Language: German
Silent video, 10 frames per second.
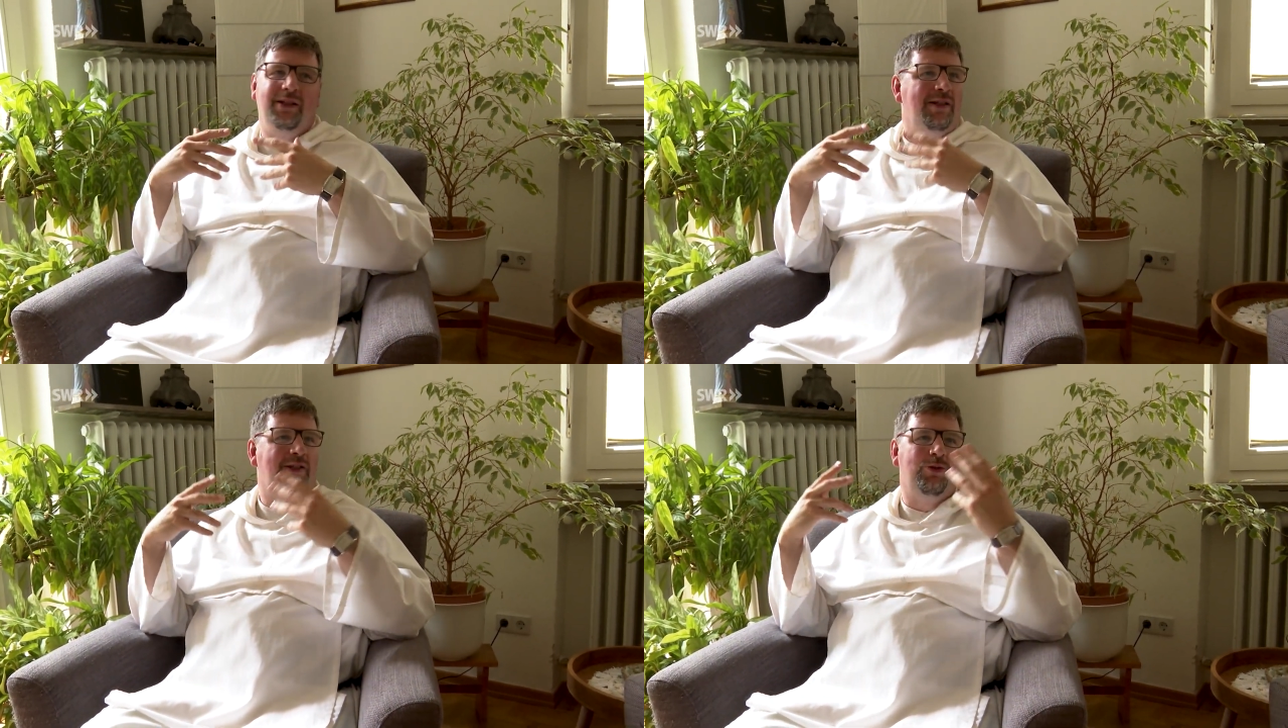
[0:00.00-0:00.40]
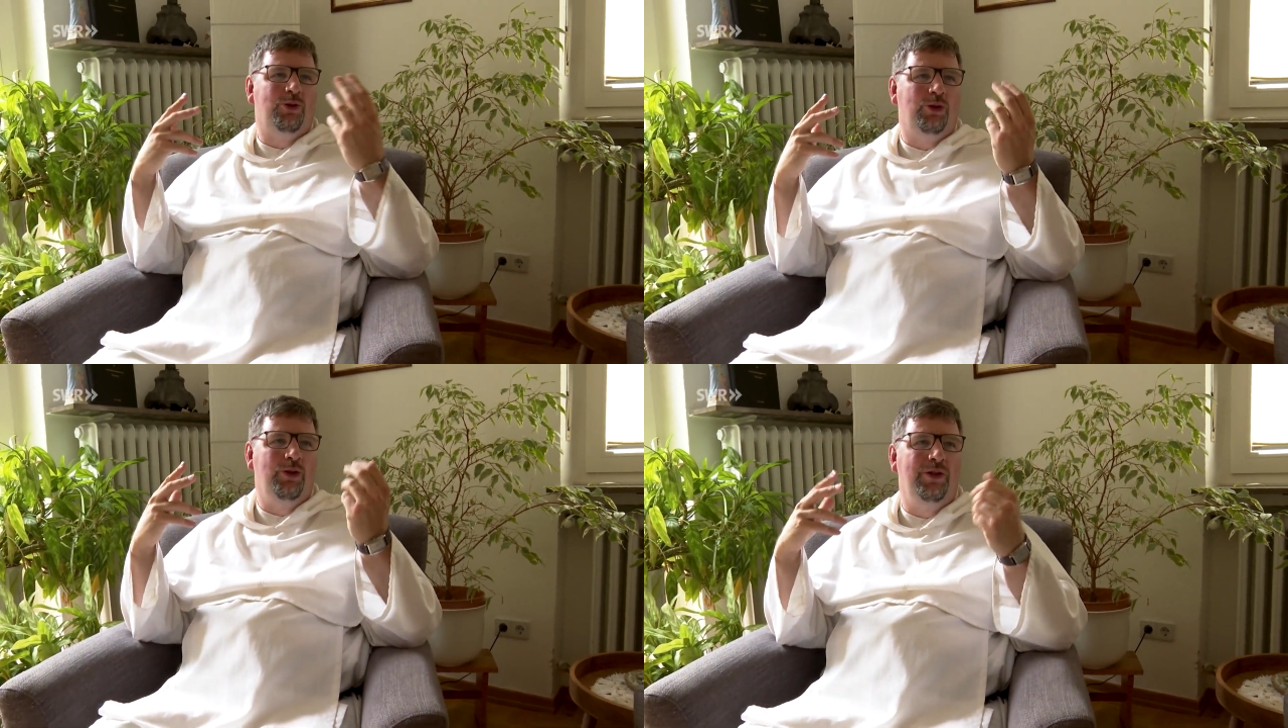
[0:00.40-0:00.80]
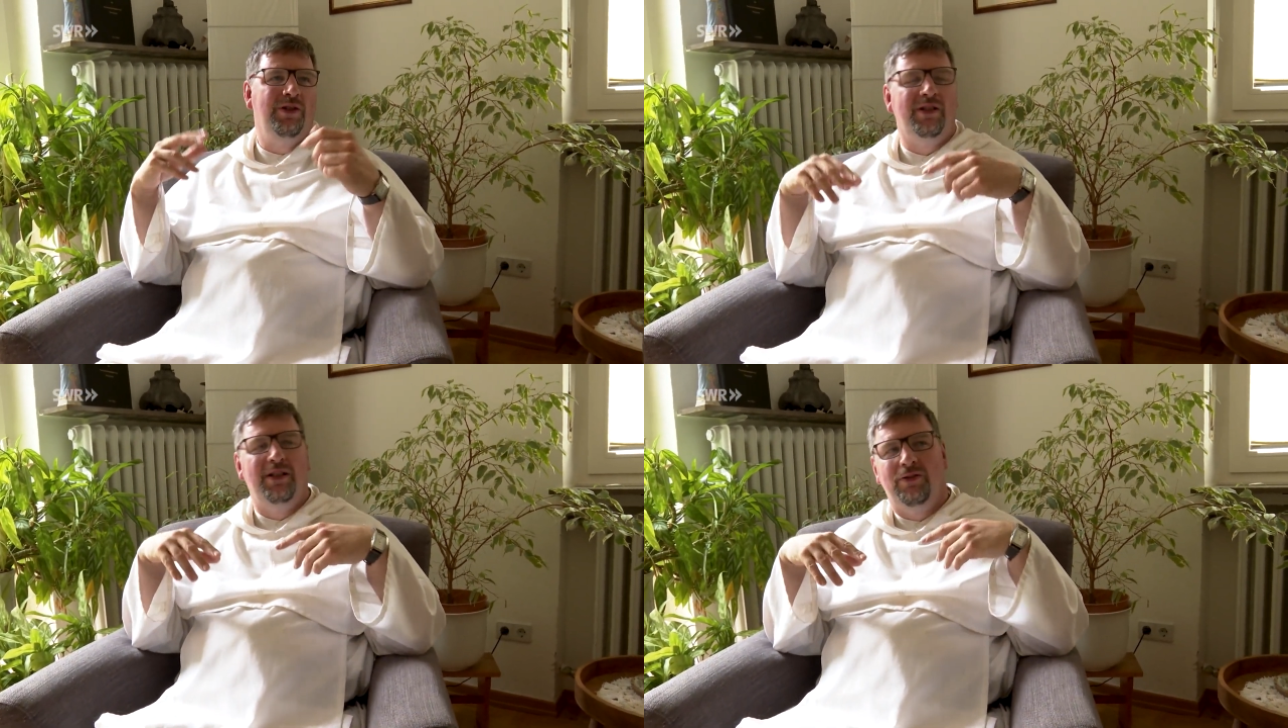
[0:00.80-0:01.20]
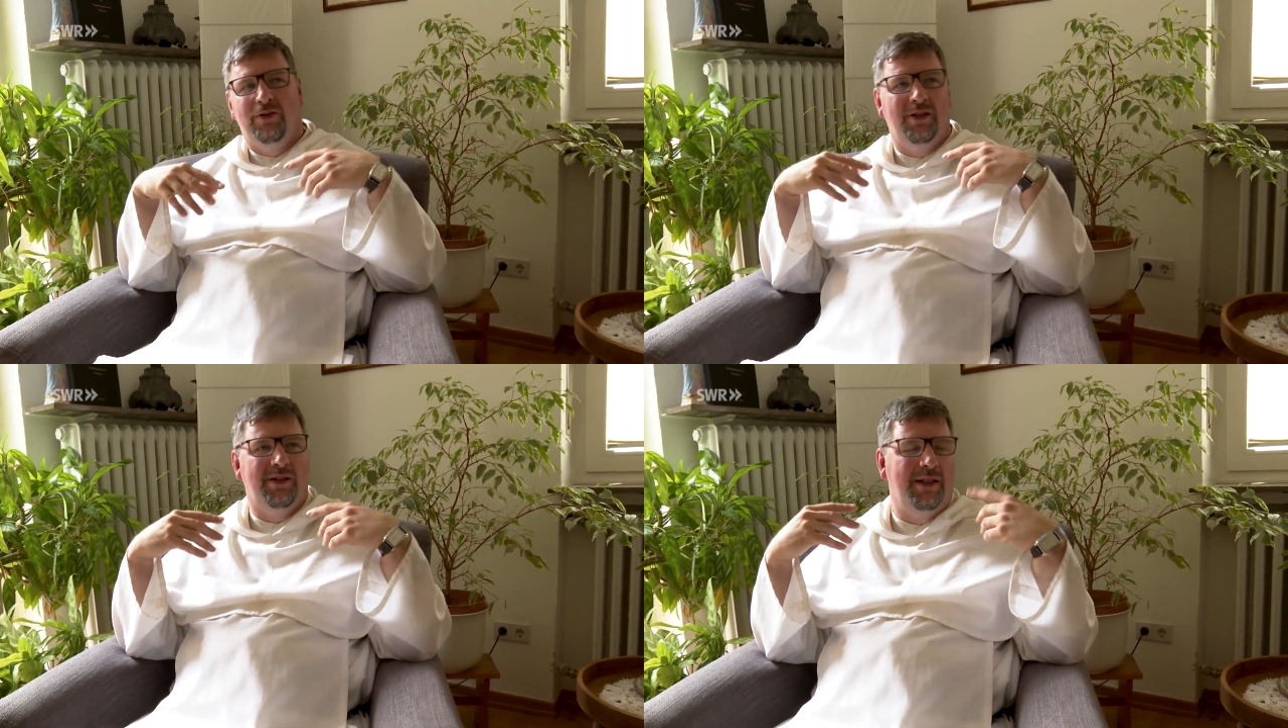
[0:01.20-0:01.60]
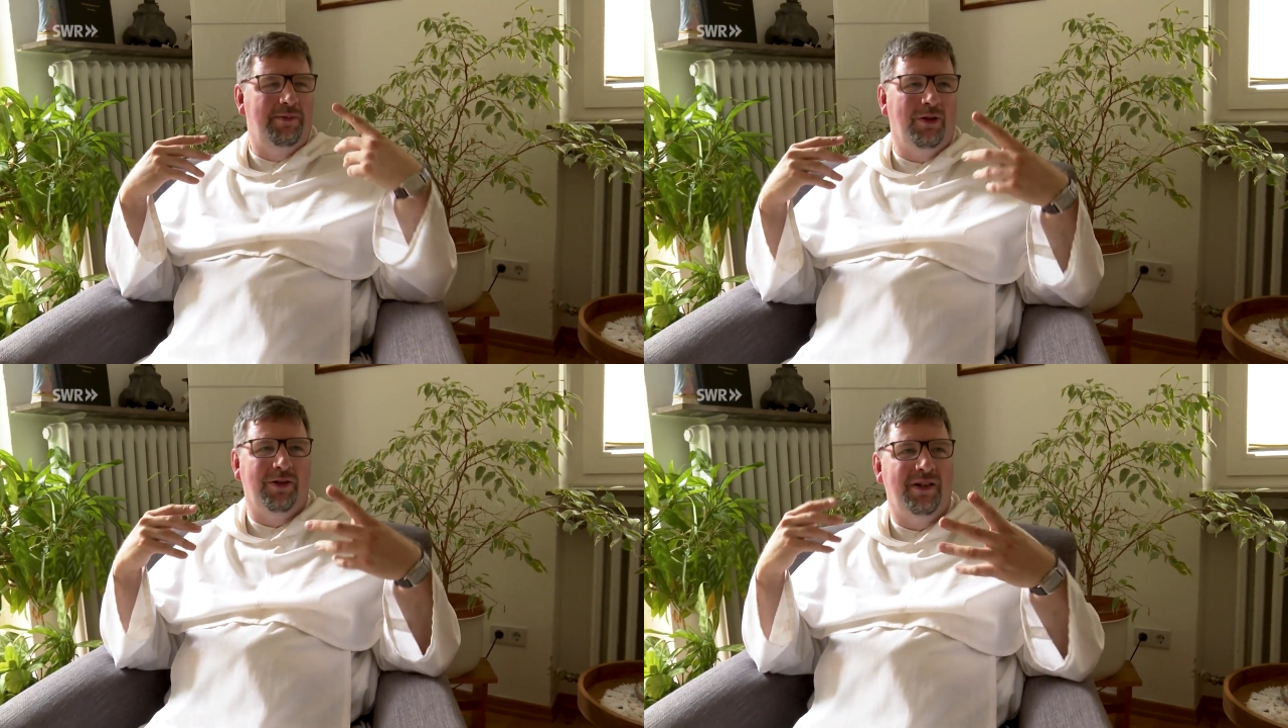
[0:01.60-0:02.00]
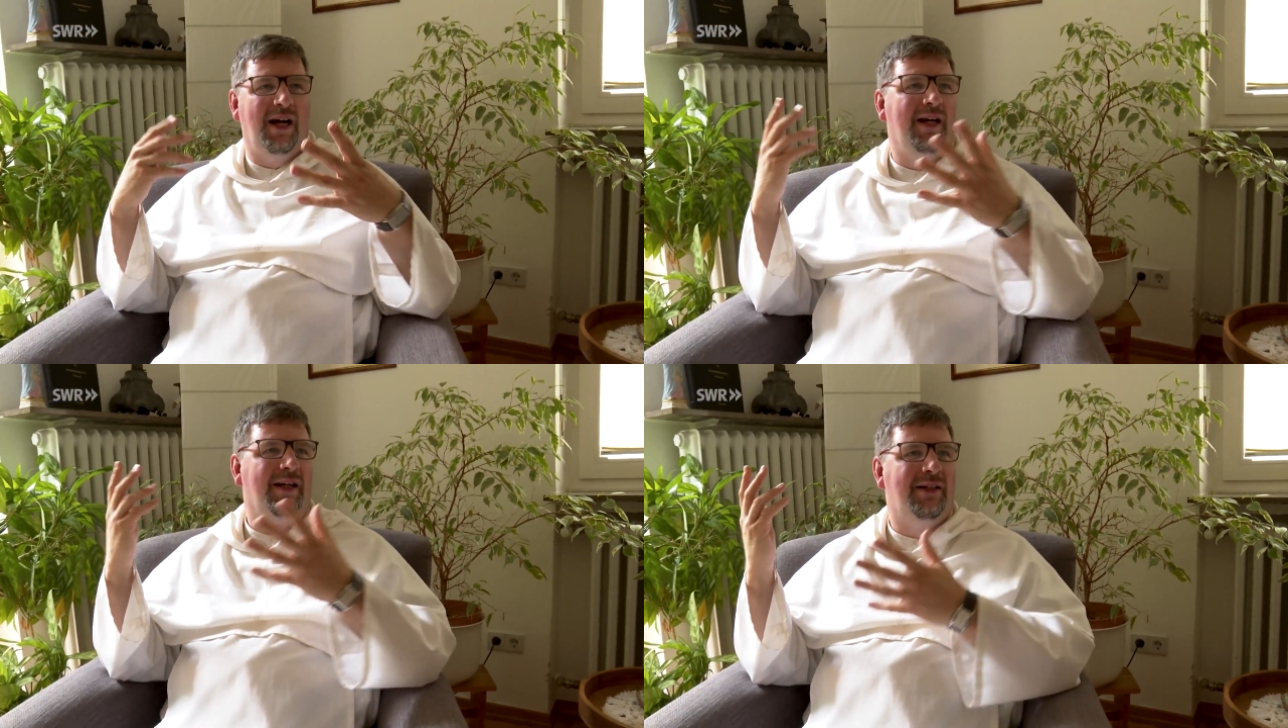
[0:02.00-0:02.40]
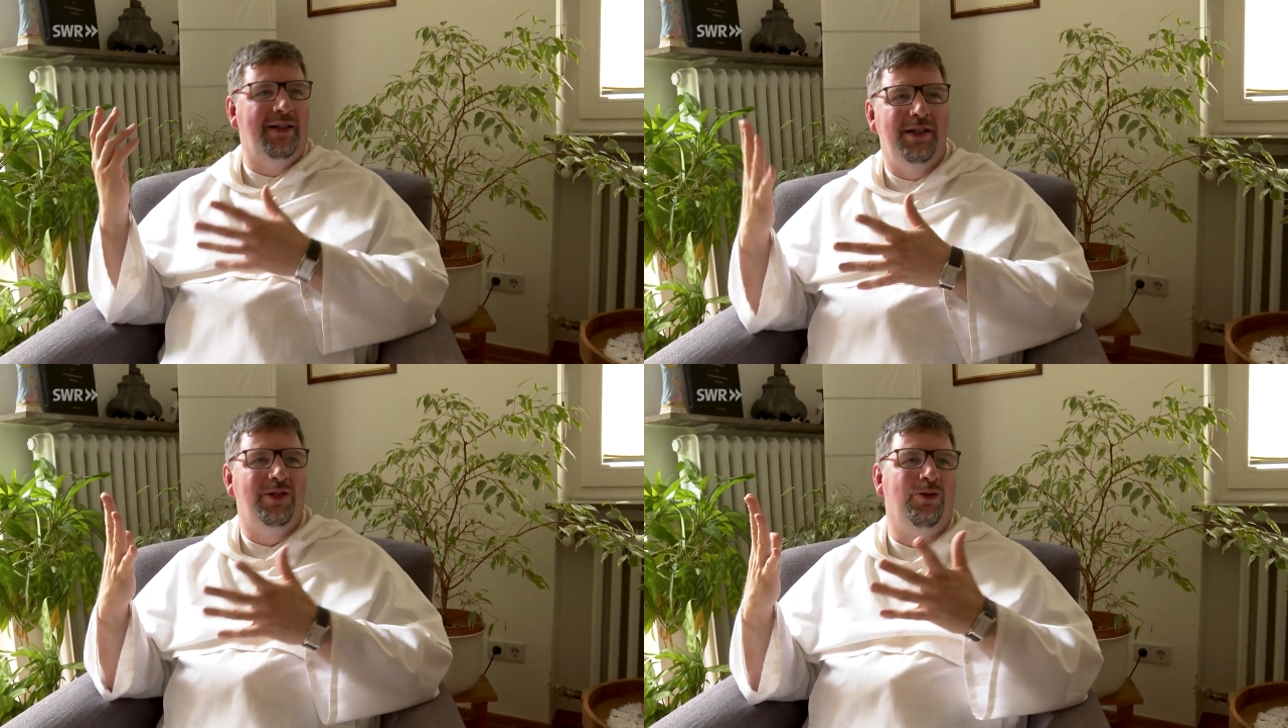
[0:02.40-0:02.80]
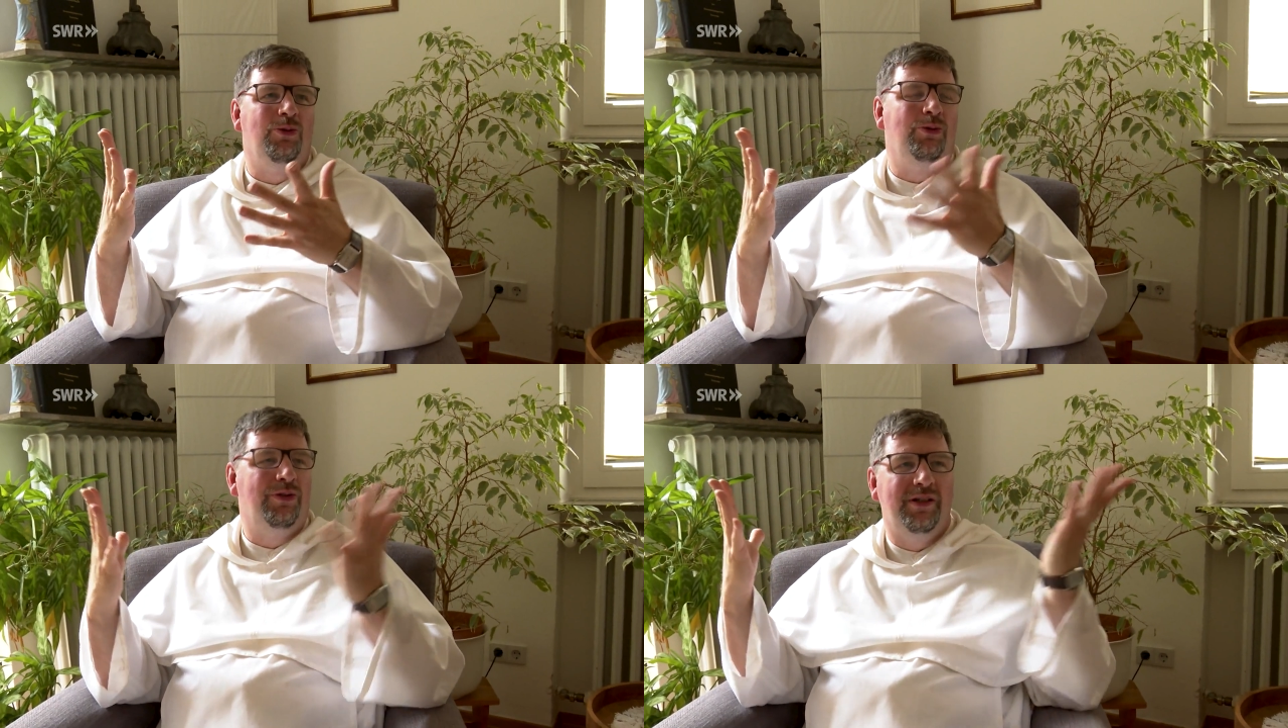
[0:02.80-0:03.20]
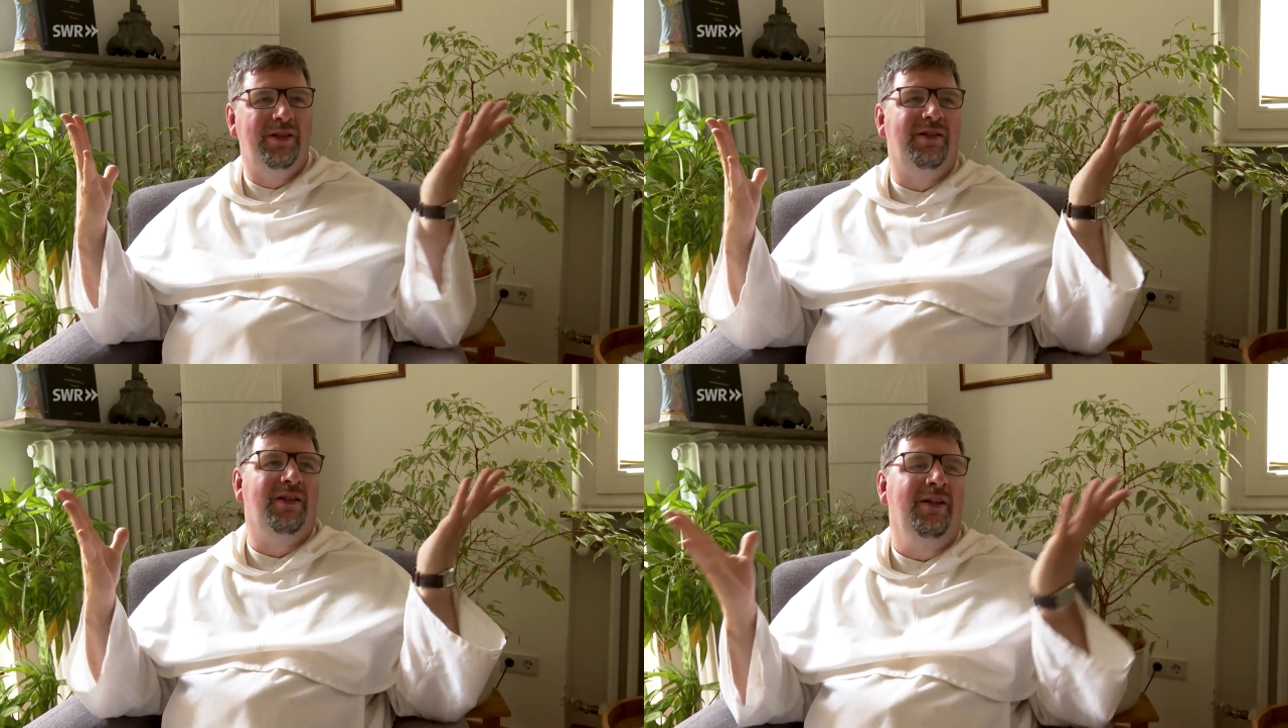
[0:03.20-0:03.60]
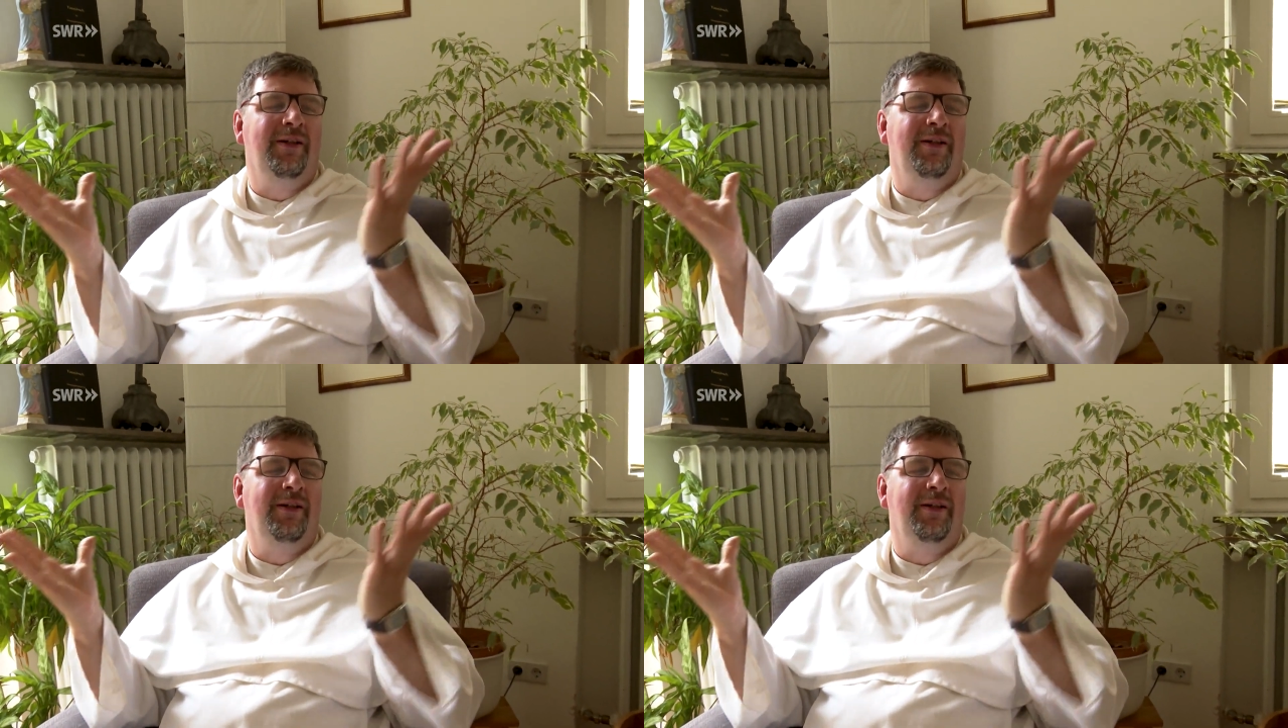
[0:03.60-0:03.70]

die nicht so schön sind oder es gibt auch Tage, die nicht so gut sind.